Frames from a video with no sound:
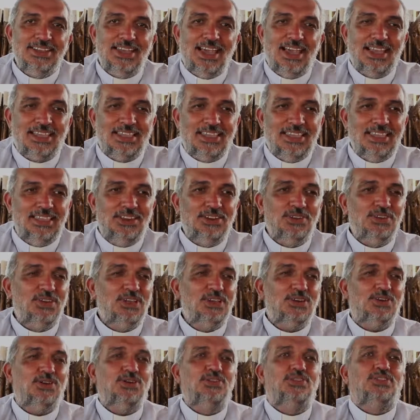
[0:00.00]
Aquí nos
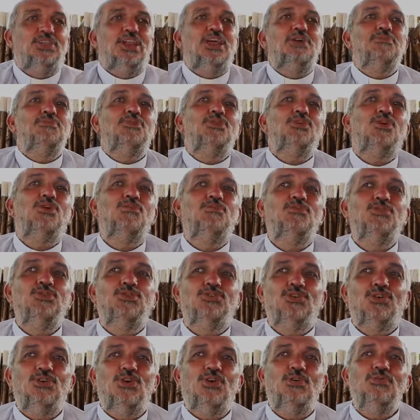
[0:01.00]
encontramos con
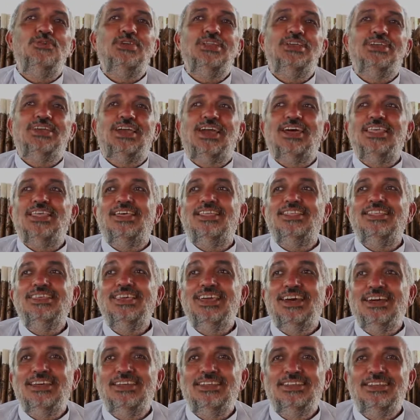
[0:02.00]
muchos jóvenes cada
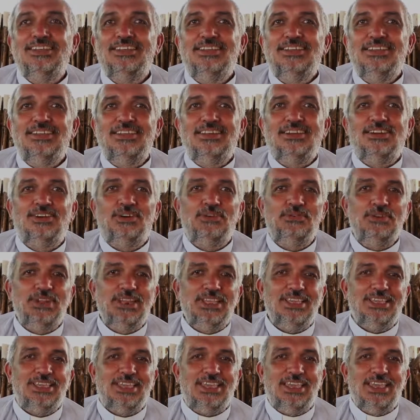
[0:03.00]
día,
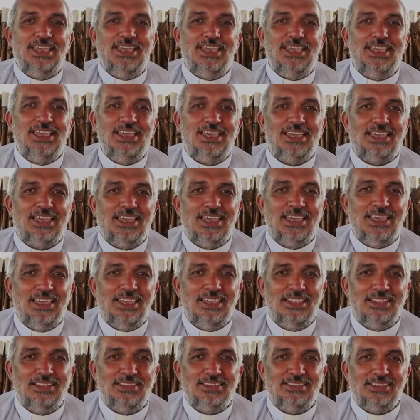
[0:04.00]
jóvenes que,
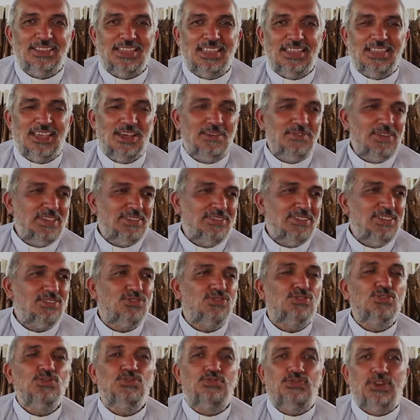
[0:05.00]
que a veces
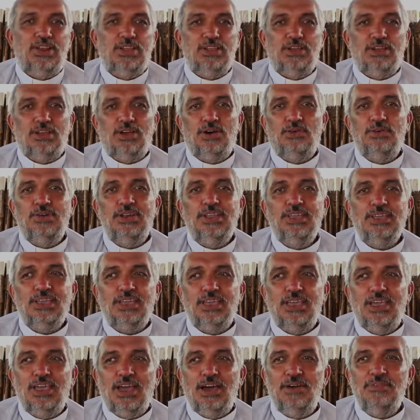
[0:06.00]
sufren, jóvenes
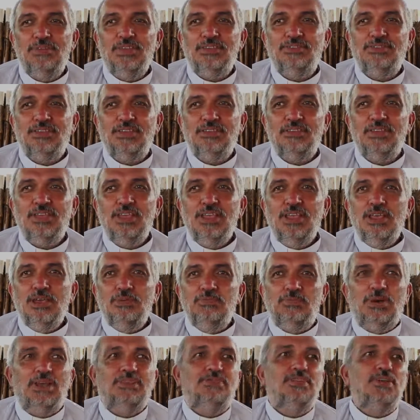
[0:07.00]
que a veces
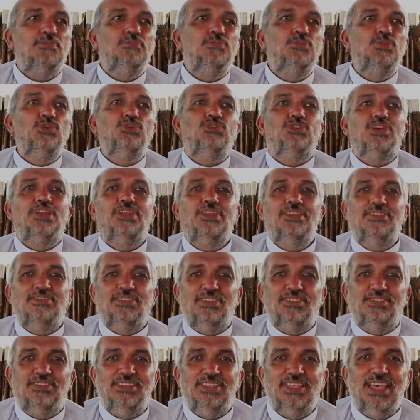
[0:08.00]
pasan muchas
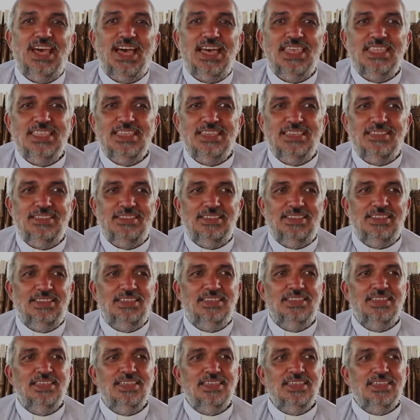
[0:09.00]
necesidades
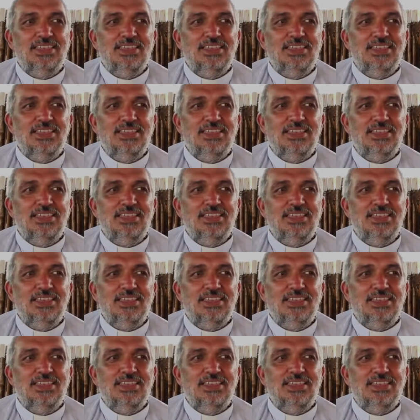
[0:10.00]
y